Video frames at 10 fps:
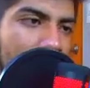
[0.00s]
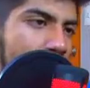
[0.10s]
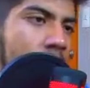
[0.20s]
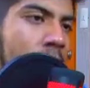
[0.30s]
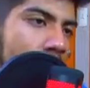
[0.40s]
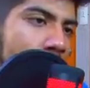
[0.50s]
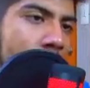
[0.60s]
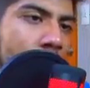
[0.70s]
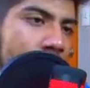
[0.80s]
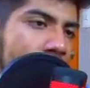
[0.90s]
cómo lo hago,
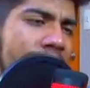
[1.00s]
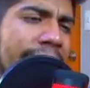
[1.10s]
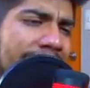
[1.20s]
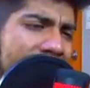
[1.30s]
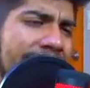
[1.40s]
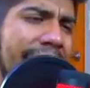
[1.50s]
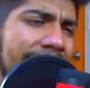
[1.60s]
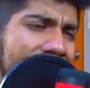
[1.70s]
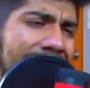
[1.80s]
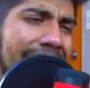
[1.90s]
yo no sé. Ya perdí
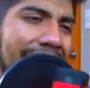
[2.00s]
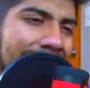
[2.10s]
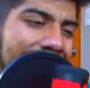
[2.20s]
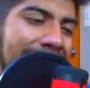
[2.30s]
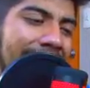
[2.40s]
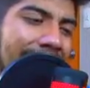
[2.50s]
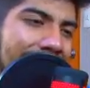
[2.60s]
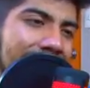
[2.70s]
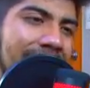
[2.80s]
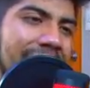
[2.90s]
toda la quita, me la
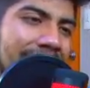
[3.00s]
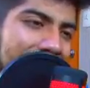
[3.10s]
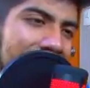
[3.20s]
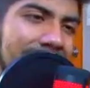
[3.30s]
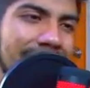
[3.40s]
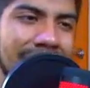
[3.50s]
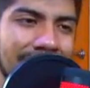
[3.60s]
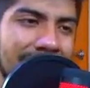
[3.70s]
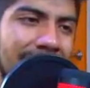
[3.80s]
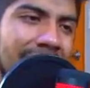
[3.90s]
bajoné. Que ahora
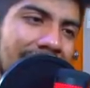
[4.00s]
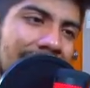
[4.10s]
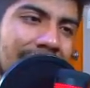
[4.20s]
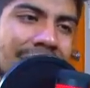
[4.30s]
pongan mi tema